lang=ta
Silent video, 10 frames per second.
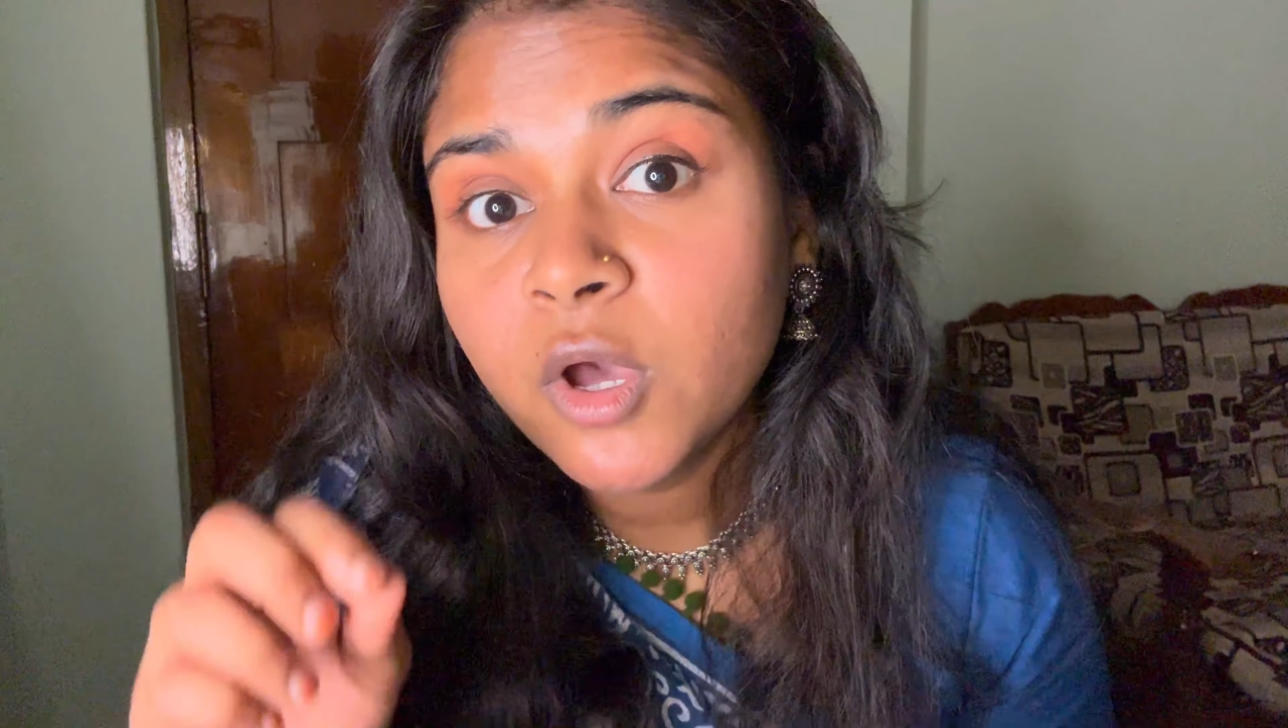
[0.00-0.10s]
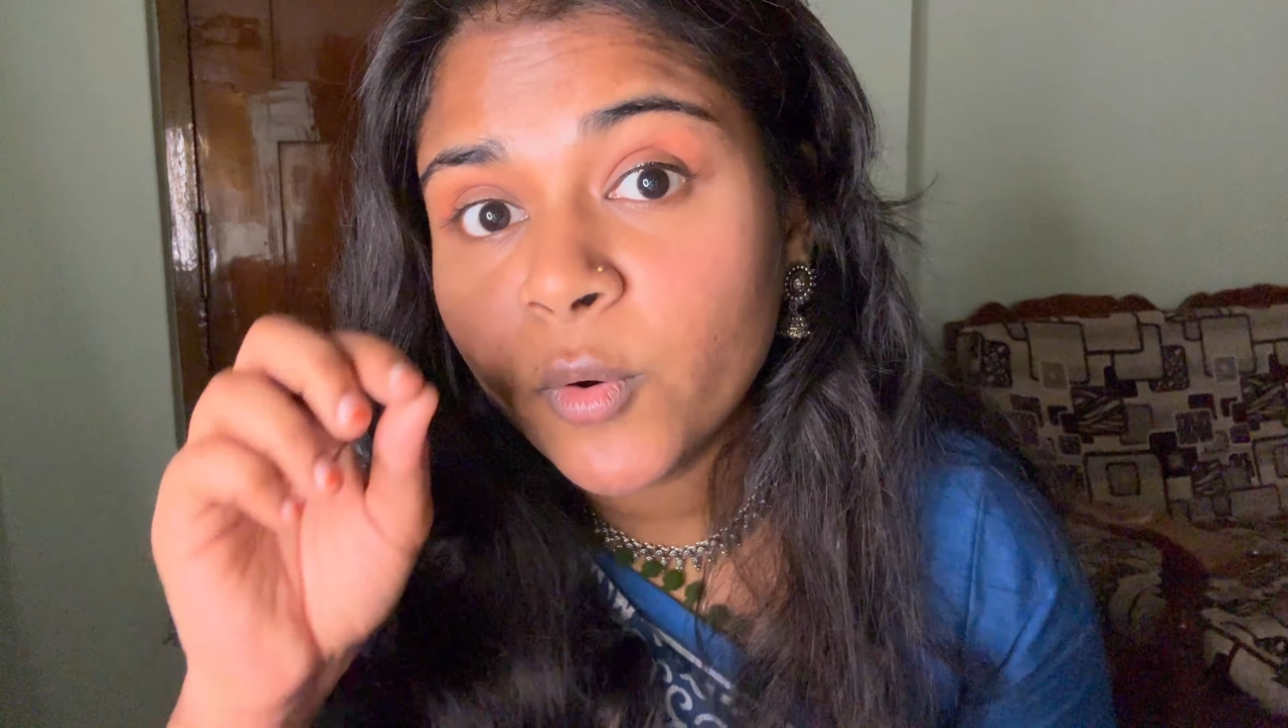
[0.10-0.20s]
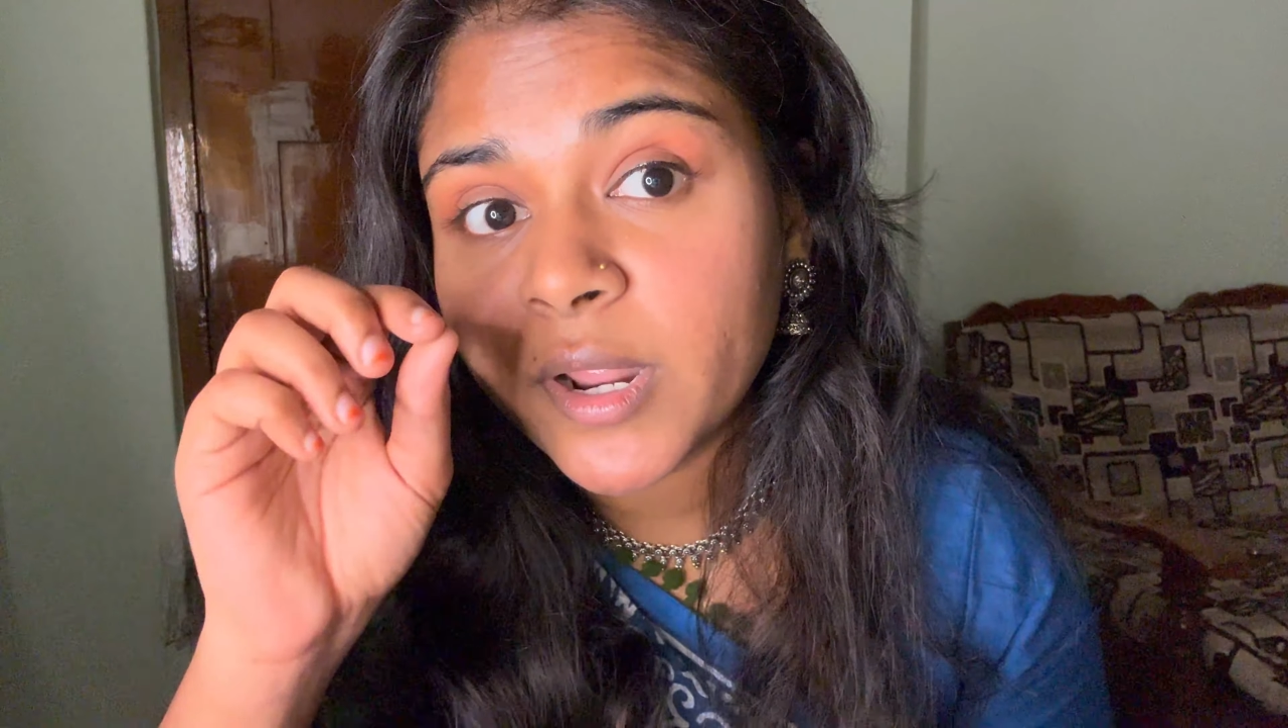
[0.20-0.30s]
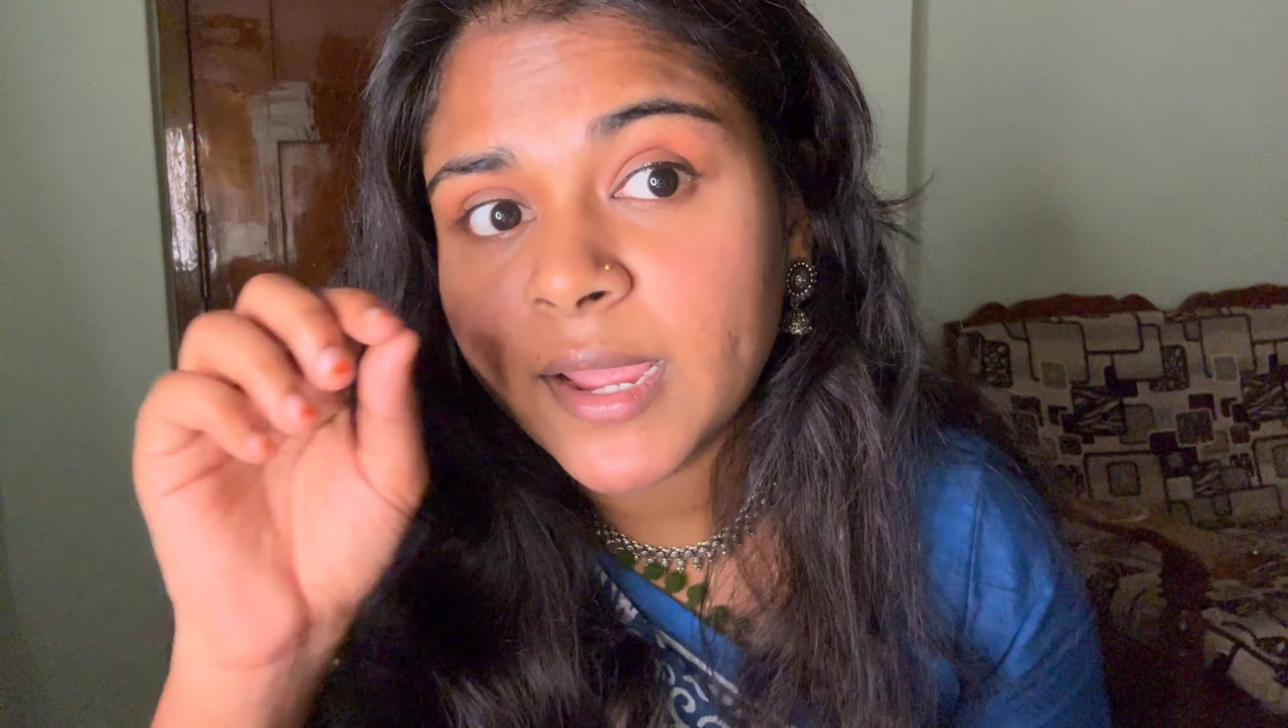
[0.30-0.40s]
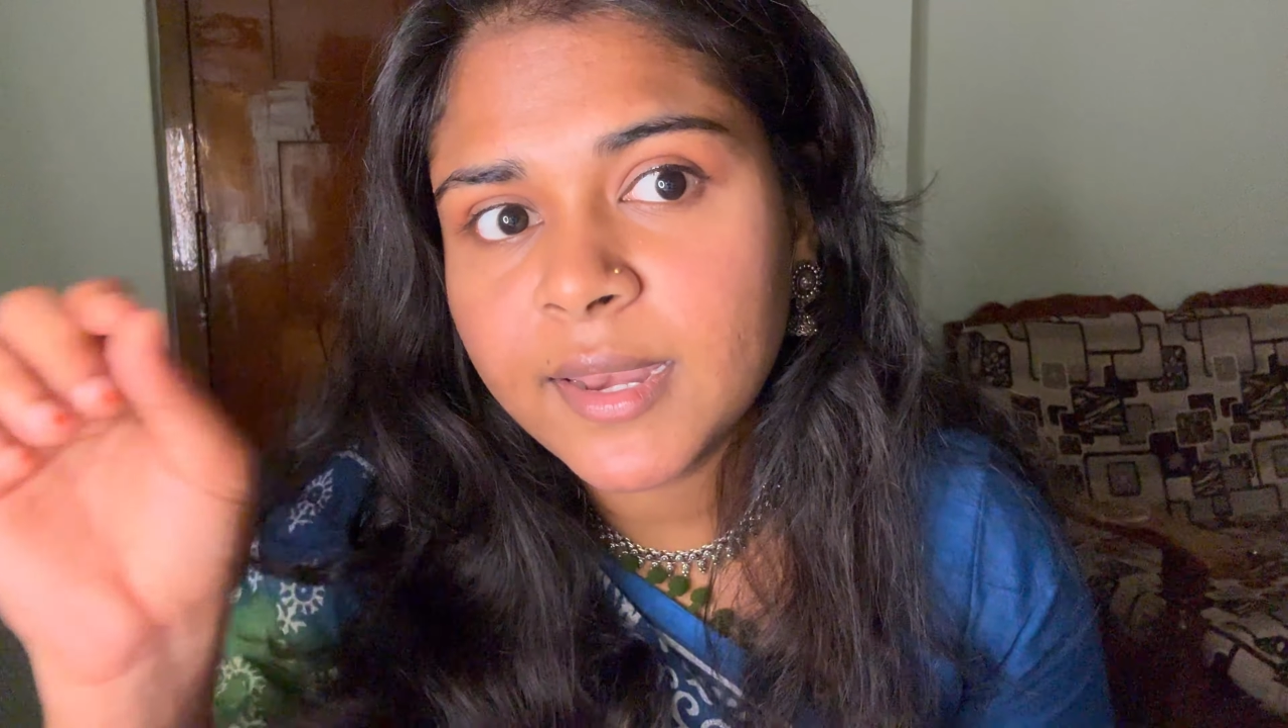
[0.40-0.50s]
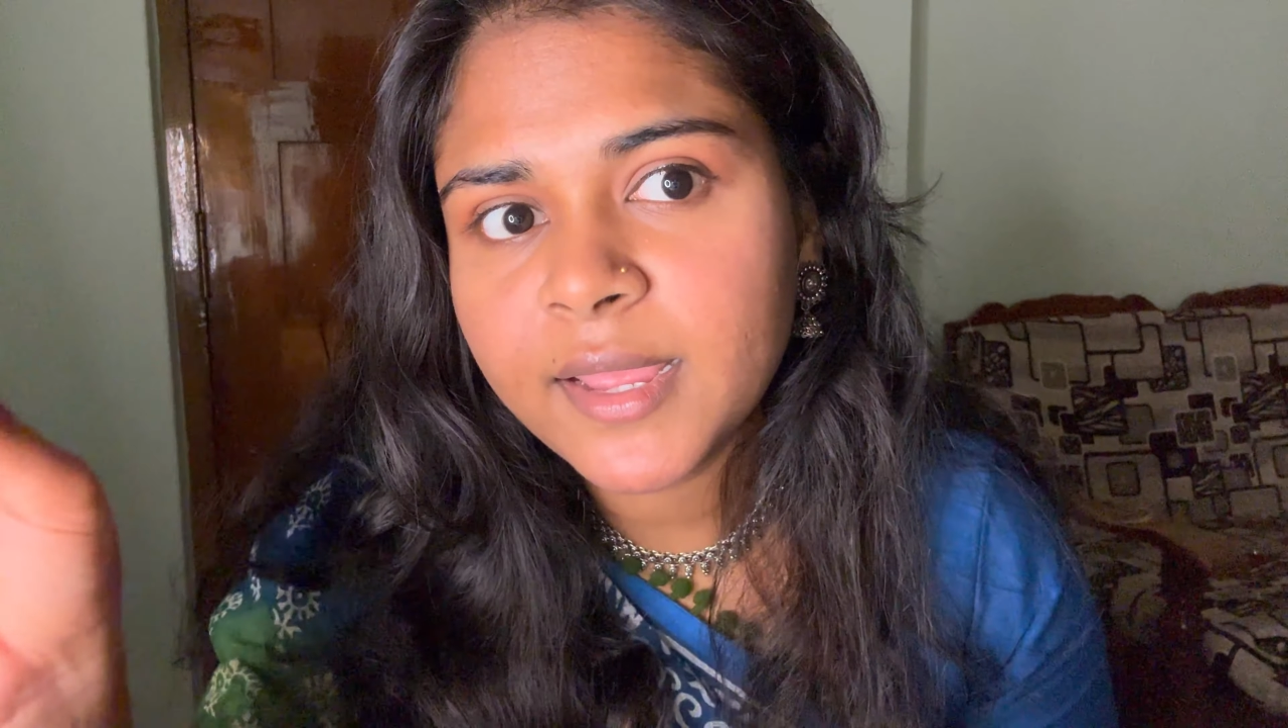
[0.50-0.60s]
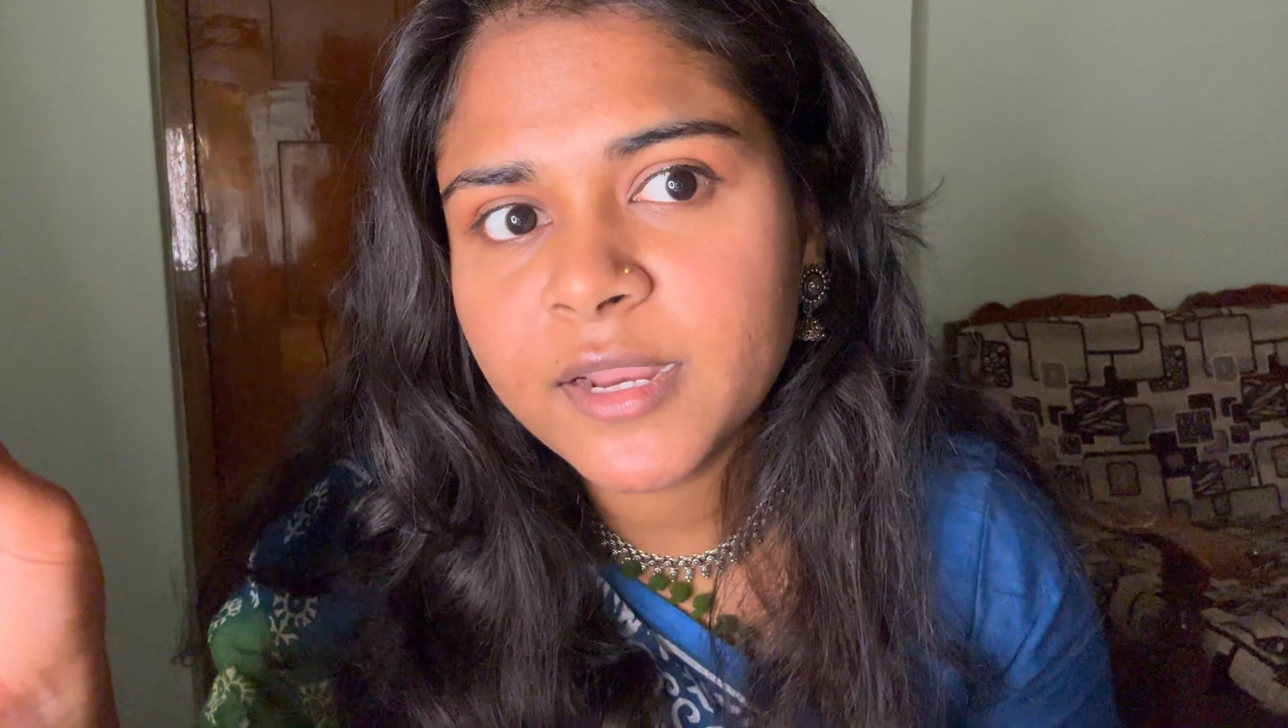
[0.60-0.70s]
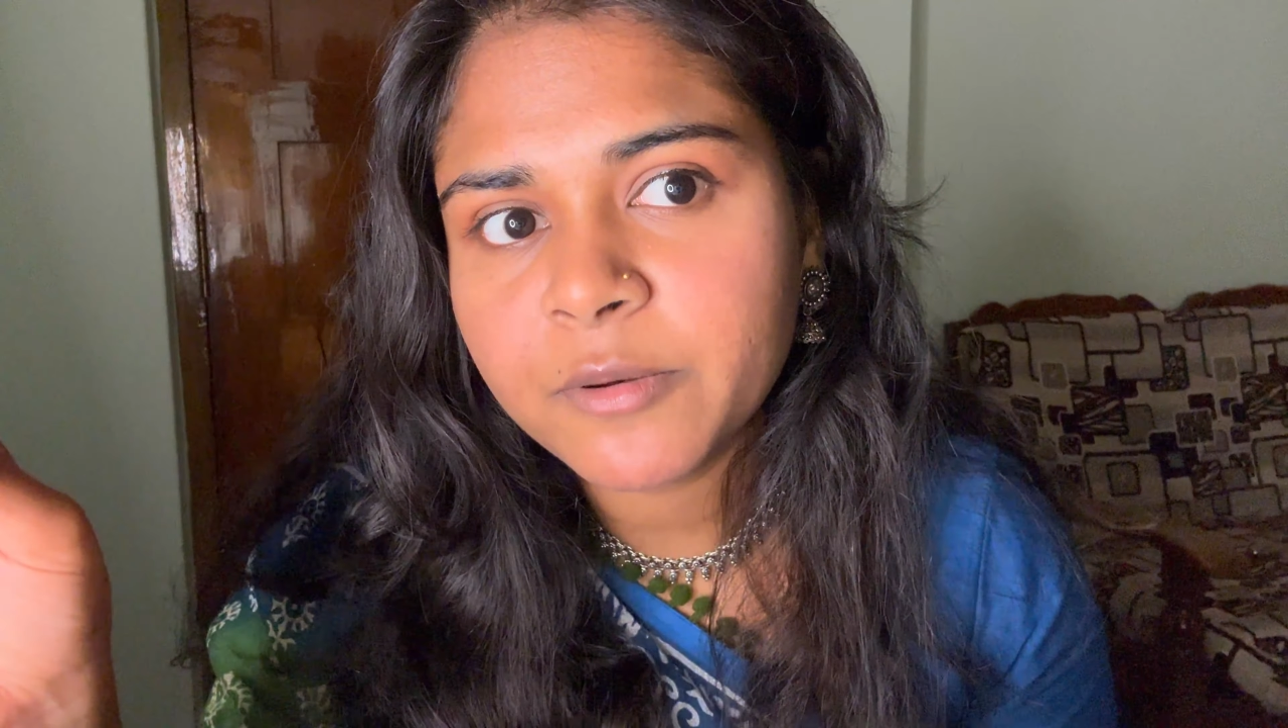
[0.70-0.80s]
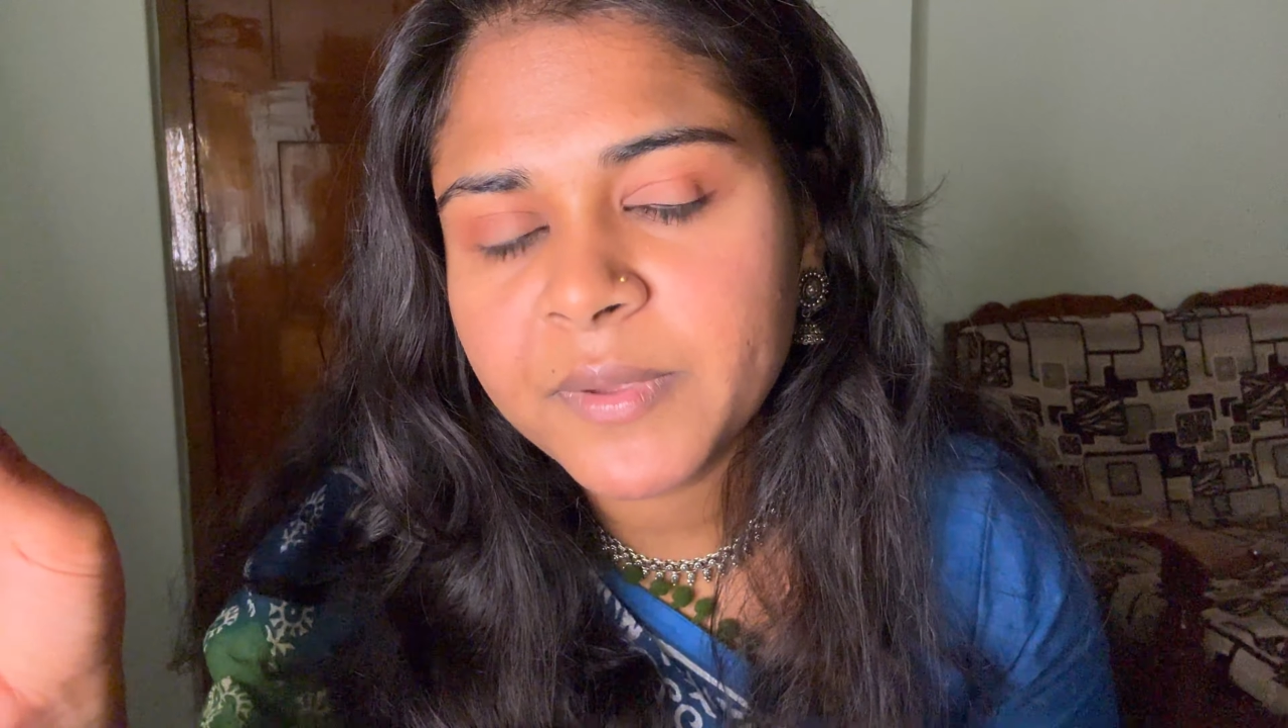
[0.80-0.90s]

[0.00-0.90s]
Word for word: ஒரு ஐலைனர்